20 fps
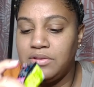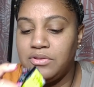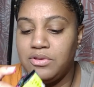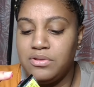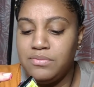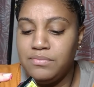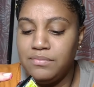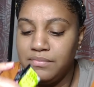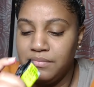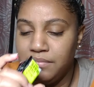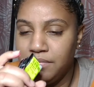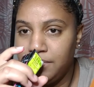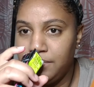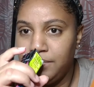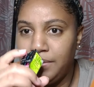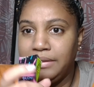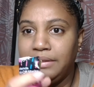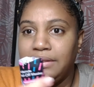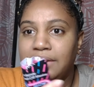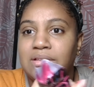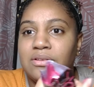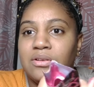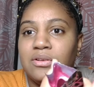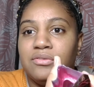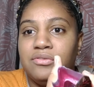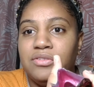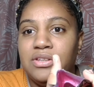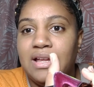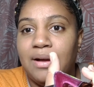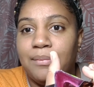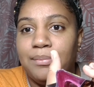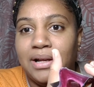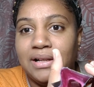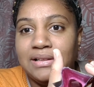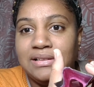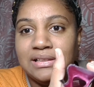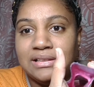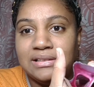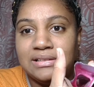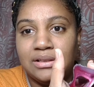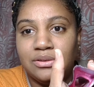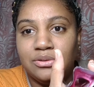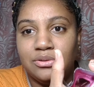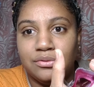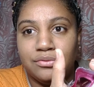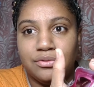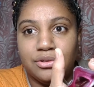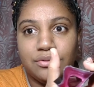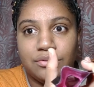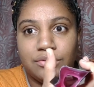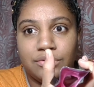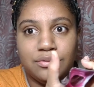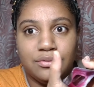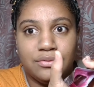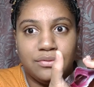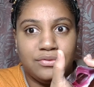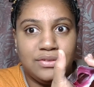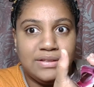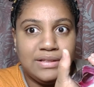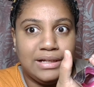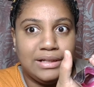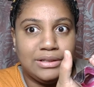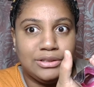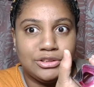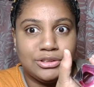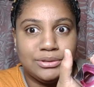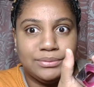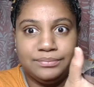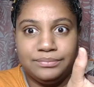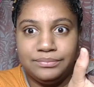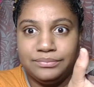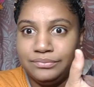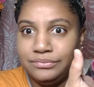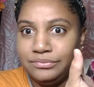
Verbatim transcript: ça donne pas très envie d'aplatir ça sur votre visage. Hein.